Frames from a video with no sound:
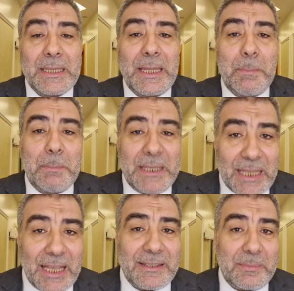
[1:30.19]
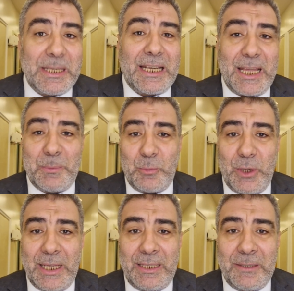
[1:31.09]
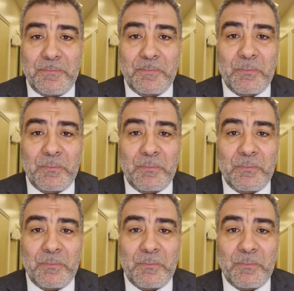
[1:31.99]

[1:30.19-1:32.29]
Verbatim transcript: كميات من الأموال